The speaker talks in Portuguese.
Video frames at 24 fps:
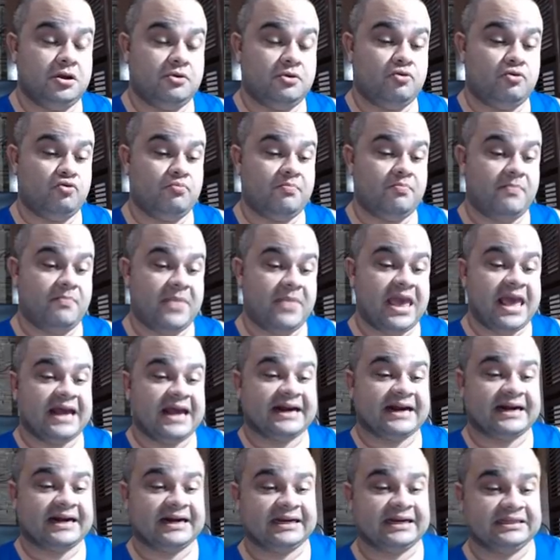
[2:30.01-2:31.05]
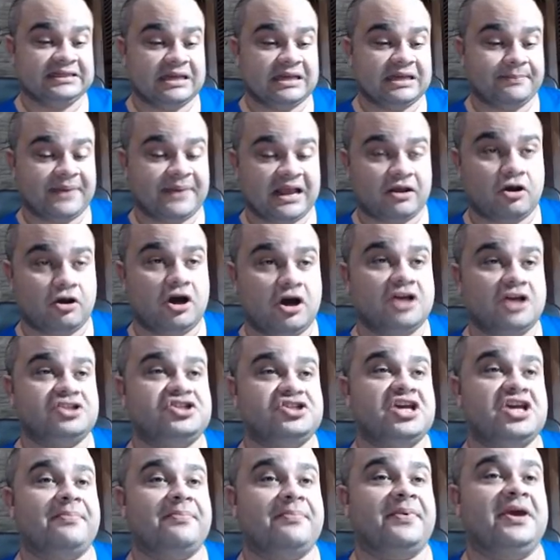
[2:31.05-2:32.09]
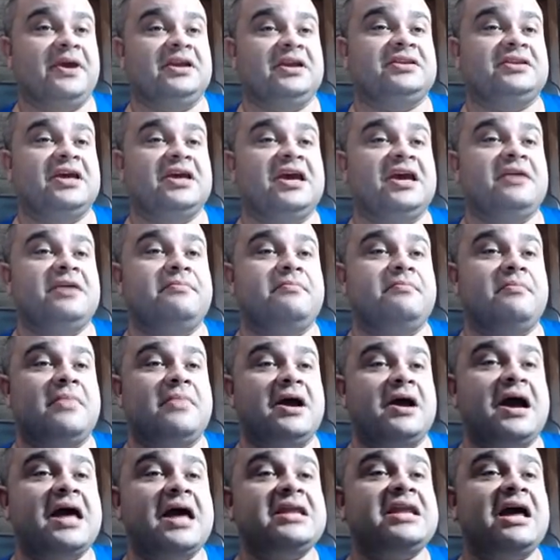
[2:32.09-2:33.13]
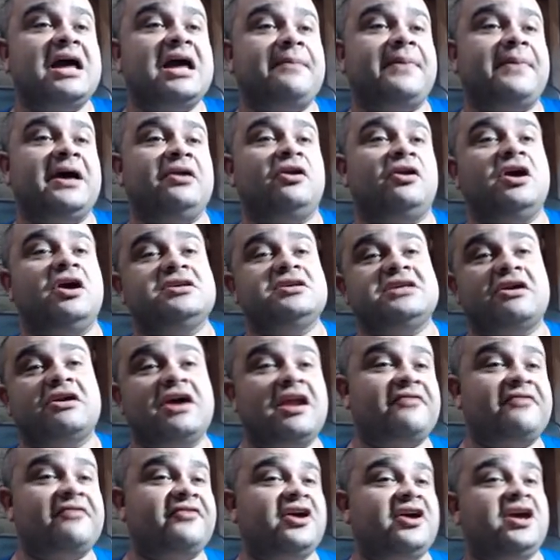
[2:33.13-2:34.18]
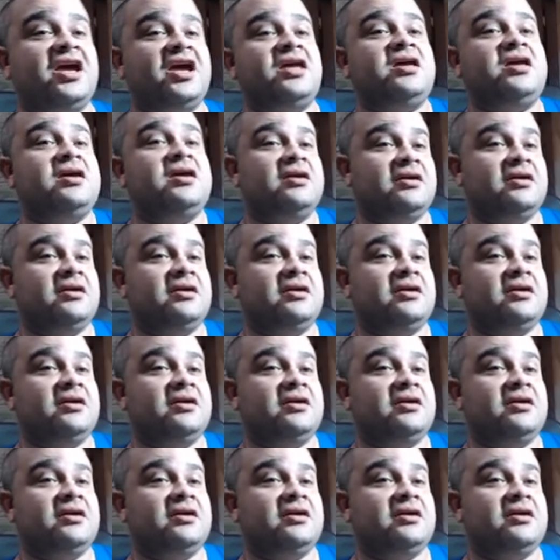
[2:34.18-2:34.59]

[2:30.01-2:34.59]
O merda pacote, apertei, manda pra nós, agora vem, hein?